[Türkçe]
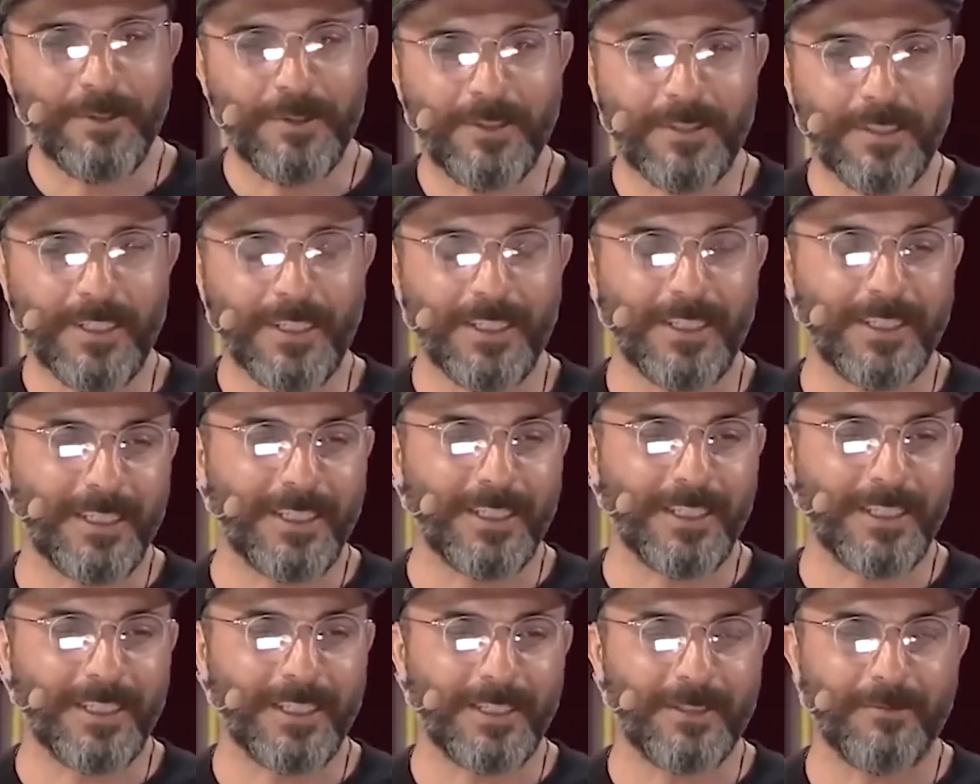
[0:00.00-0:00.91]
Biz
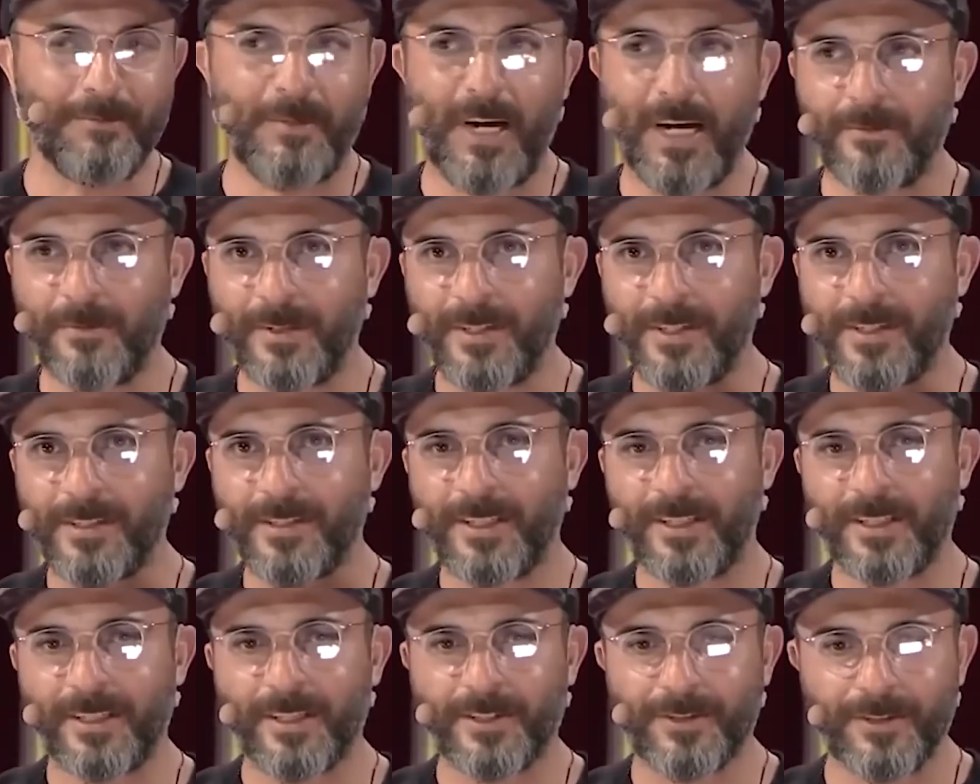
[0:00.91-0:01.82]
e,
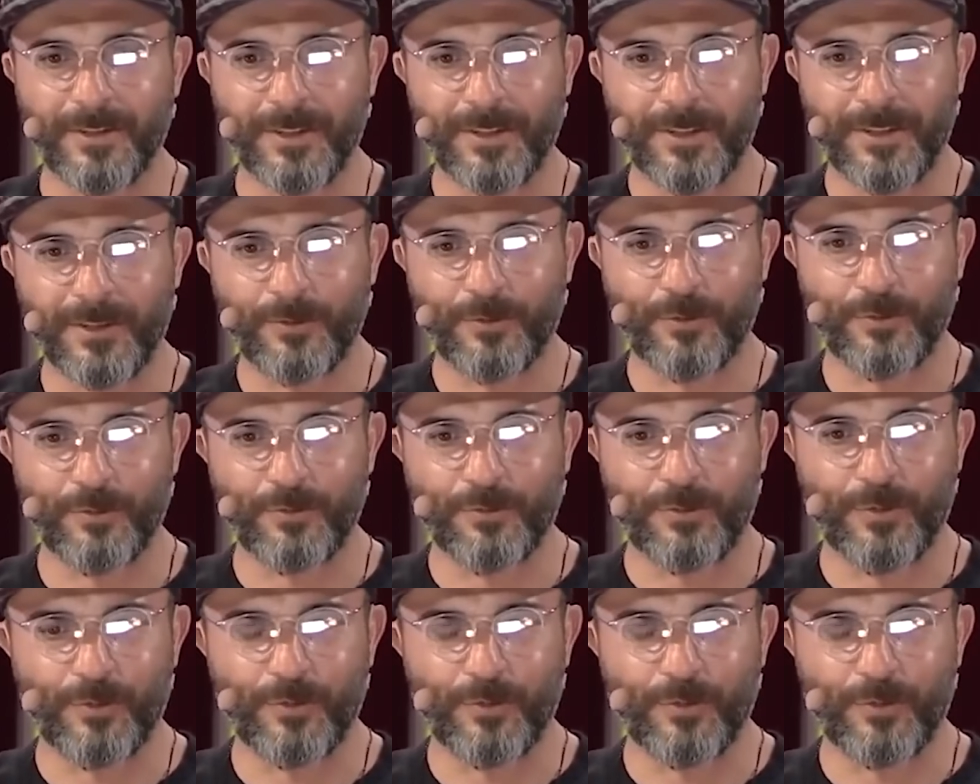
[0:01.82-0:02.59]
Marmaris'te yaşadık uzun